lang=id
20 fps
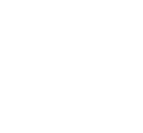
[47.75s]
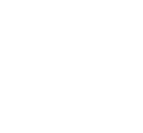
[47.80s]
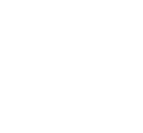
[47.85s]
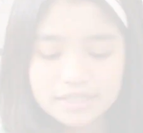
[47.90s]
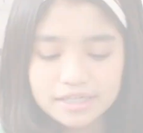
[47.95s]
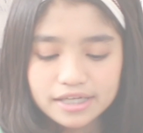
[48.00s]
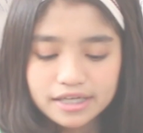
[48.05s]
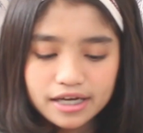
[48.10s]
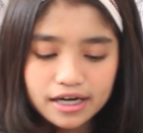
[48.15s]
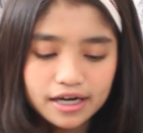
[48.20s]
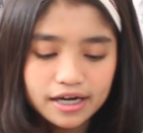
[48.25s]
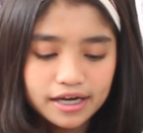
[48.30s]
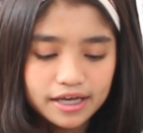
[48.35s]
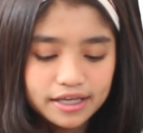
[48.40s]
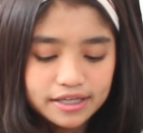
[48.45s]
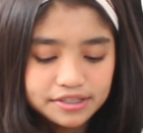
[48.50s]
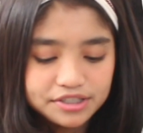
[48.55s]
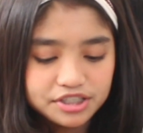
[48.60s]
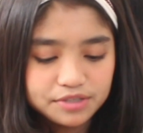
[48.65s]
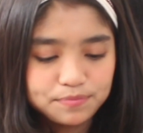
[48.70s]
Jadi
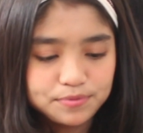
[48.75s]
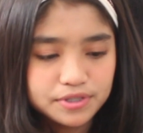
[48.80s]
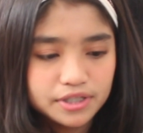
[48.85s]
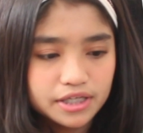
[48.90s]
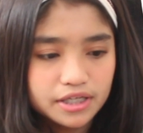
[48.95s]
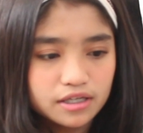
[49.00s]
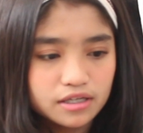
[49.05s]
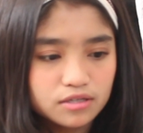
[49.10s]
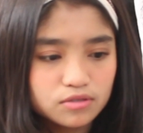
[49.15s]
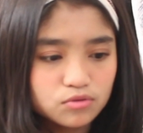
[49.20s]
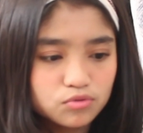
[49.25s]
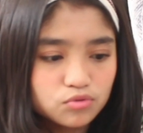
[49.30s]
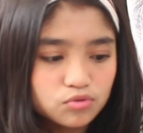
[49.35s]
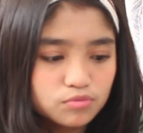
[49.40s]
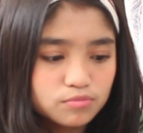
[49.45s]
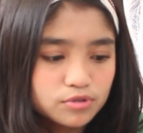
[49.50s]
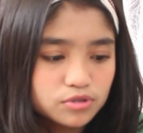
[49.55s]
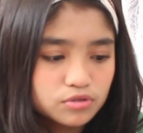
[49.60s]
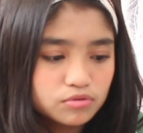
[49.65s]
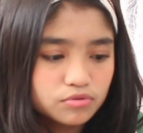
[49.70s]
guys, chips ini
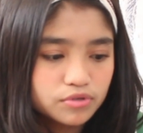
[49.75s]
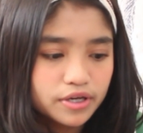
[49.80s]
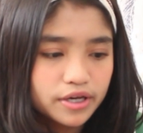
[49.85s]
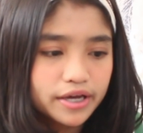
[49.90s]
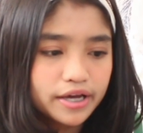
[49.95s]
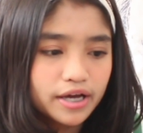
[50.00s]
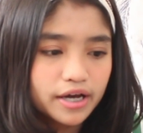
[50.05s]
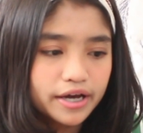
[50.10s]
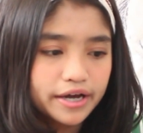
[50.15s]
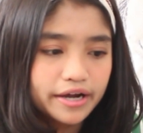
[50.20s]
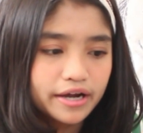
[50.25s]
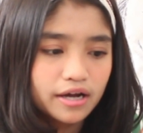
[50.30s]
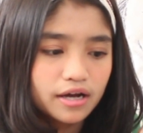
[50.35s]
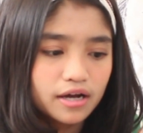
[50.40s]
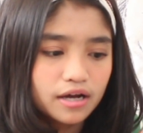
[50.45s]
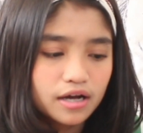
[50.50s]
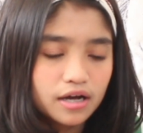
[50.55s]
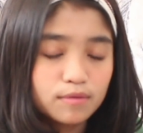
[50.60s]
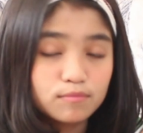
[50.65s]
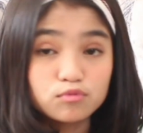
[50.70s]
tuh bentuknya ya
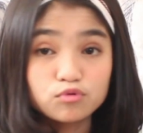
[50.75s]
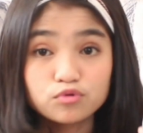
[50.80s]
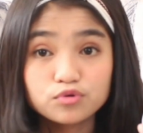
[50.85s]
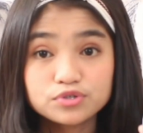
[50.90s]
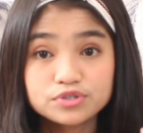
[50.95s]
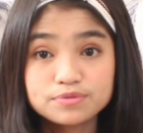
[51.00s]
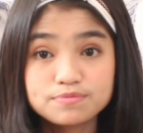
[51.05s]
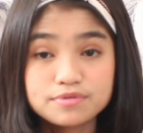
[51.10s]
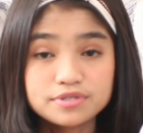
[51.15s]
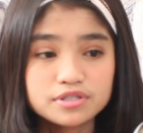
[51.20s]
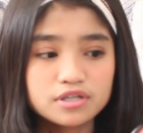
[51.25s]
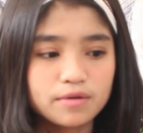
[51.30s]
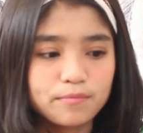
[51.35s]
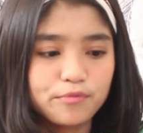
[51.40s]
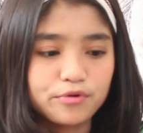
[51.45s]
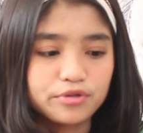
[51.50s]
kayak bungkus Mr.